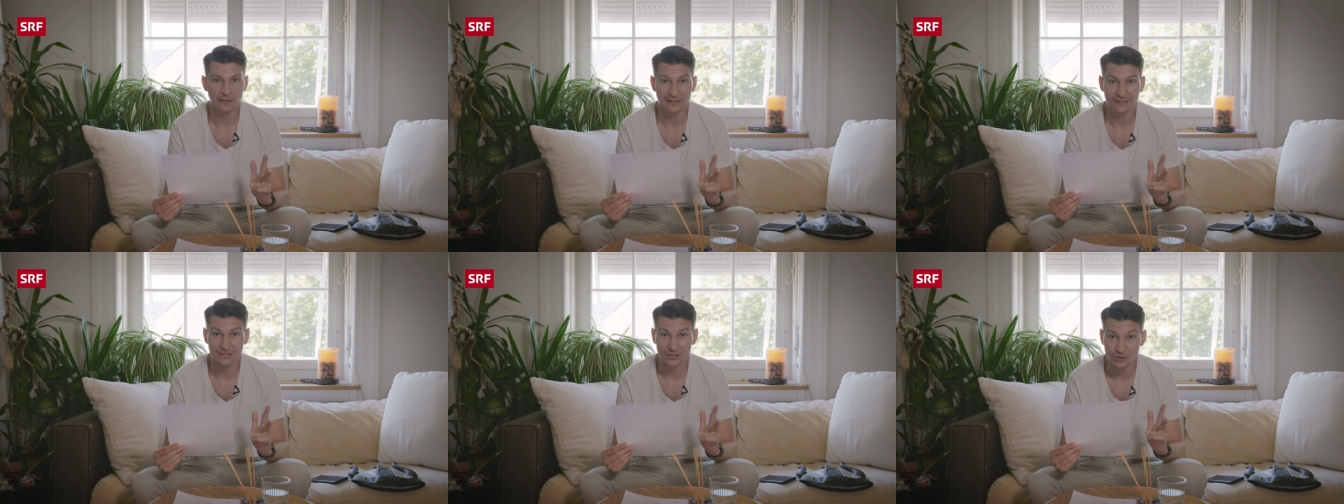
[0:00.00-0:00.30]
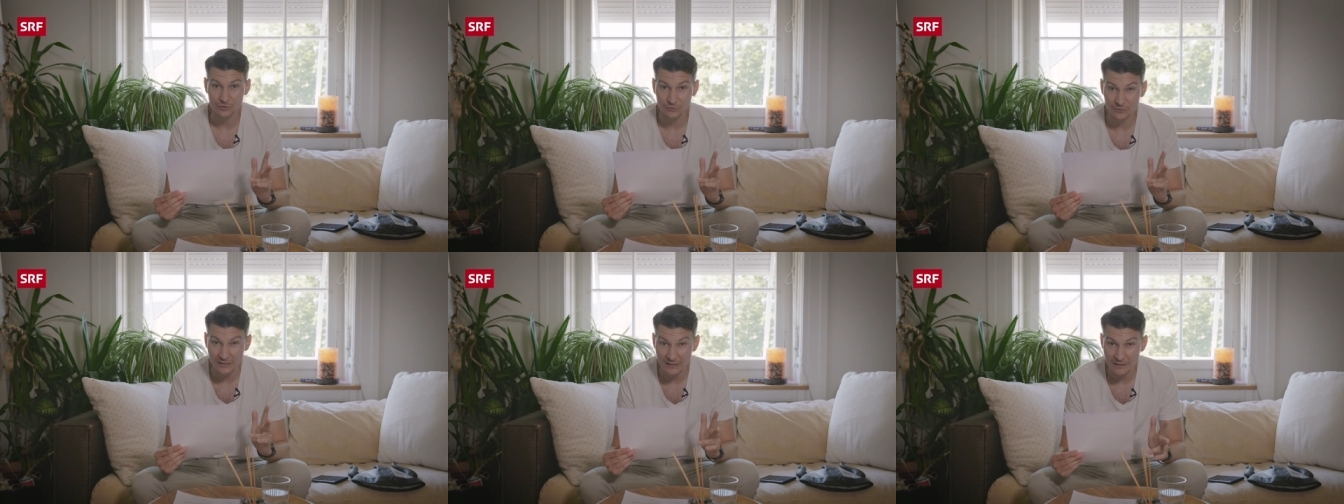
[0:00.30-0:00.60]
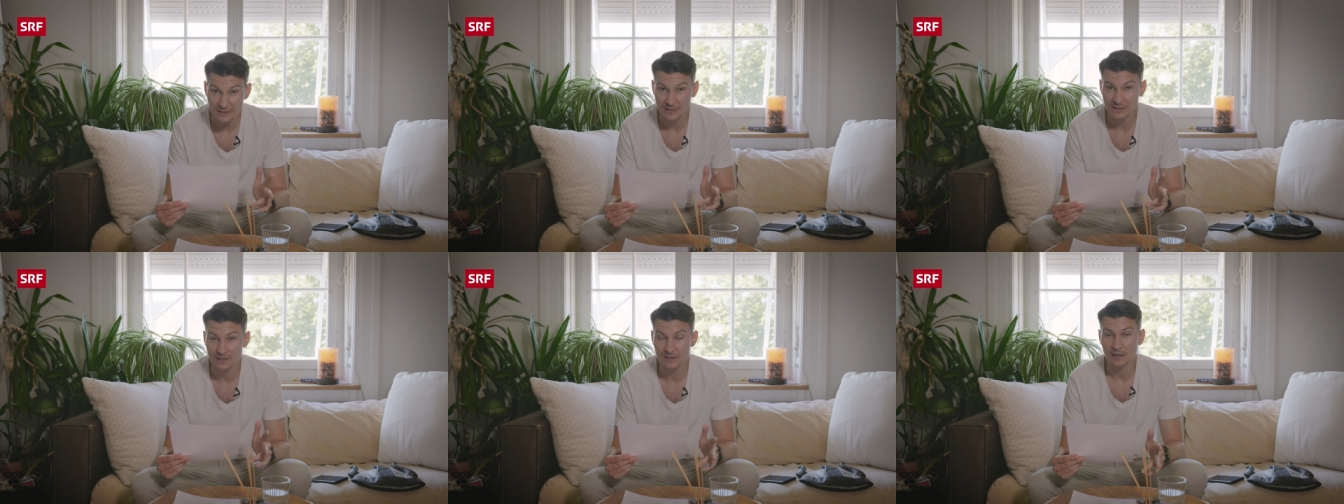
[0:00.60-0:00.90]
in der
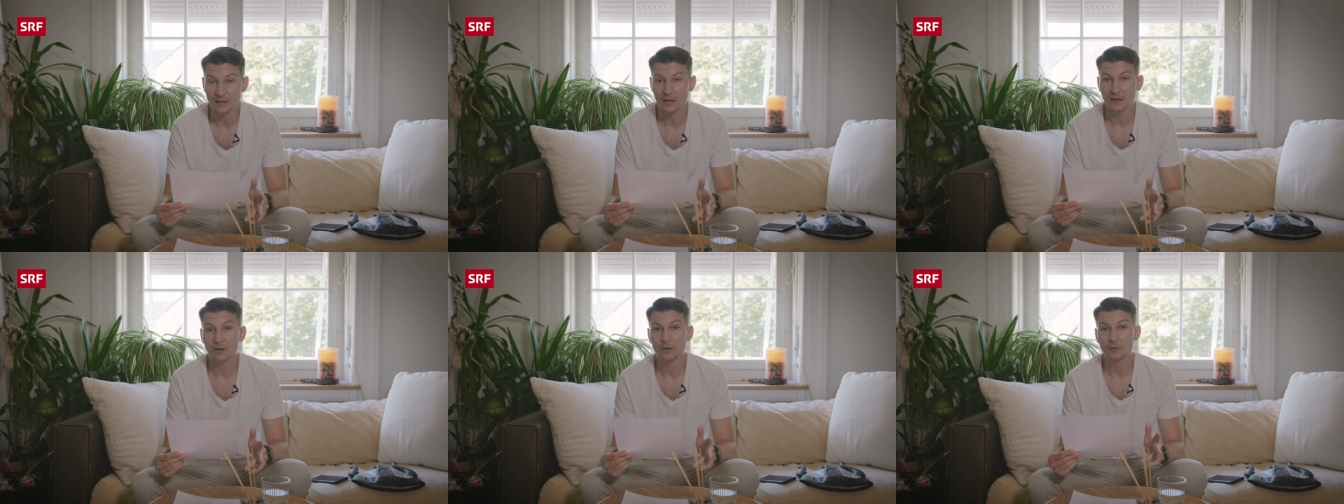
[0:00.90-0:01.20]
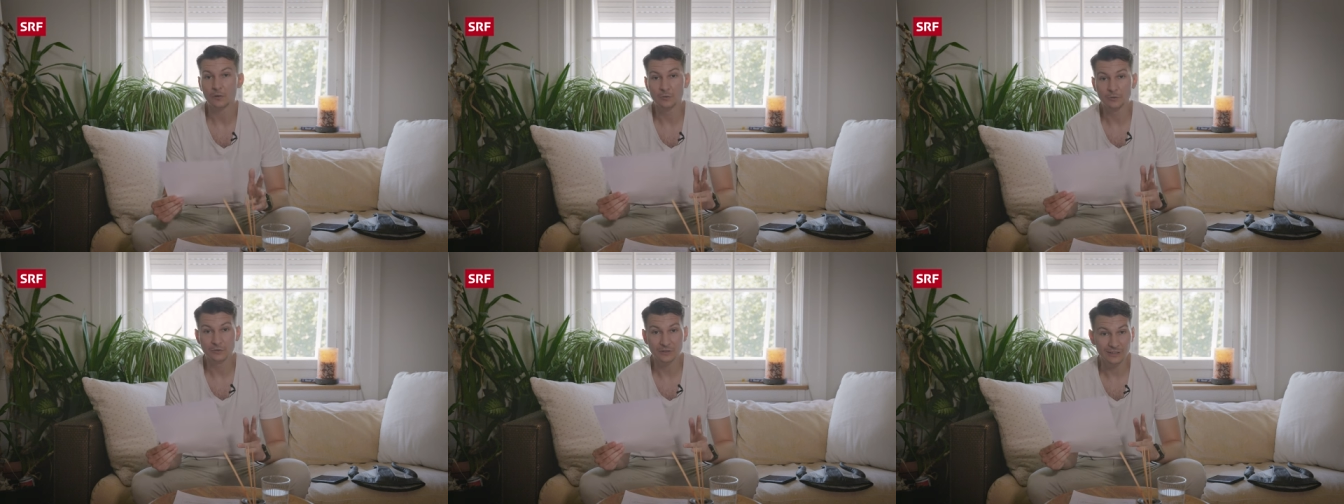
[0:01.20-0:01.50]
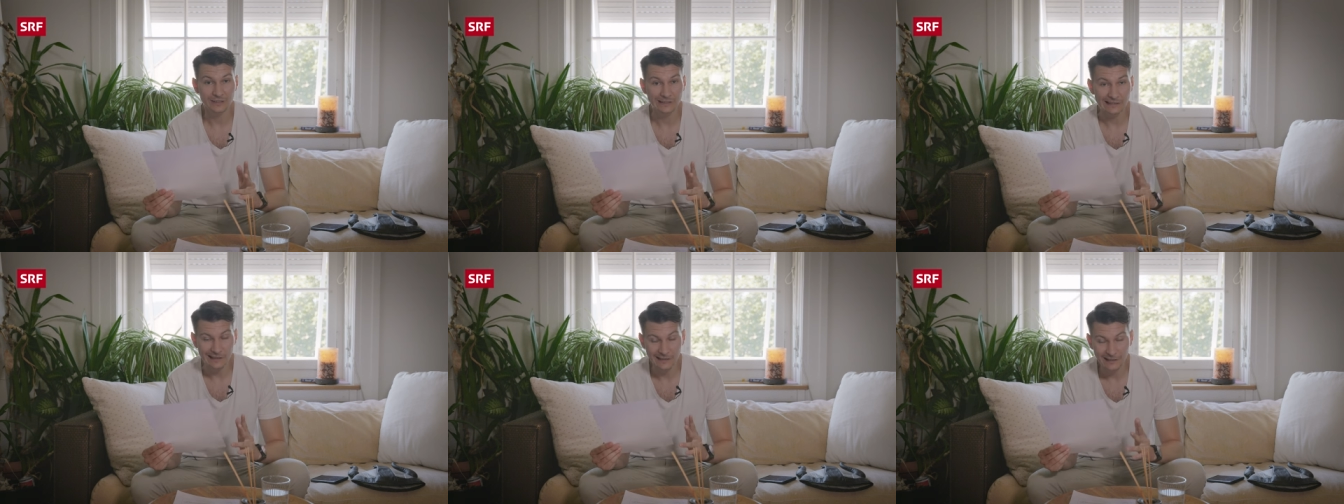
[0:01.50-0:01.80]
Schweiz und
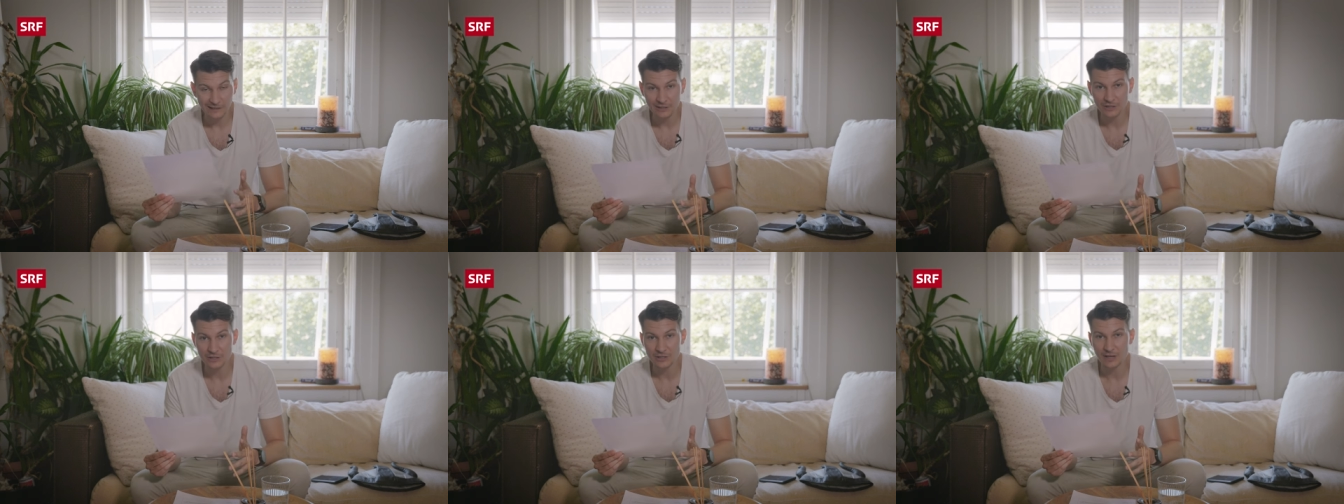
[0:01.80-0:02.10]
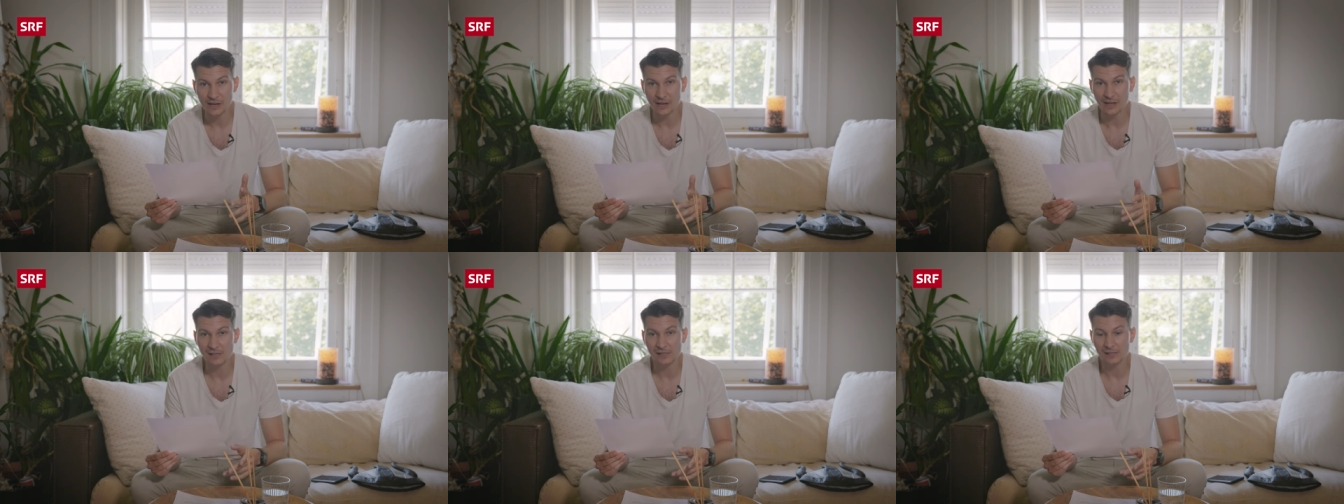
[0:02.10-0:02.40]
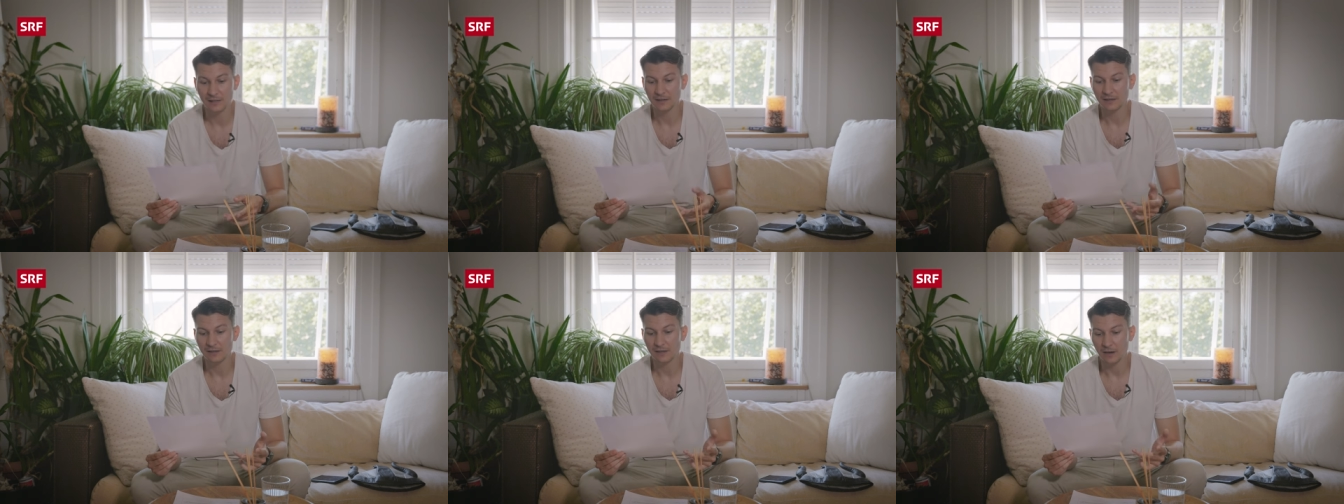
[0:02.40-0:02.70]
in Liechtenstein.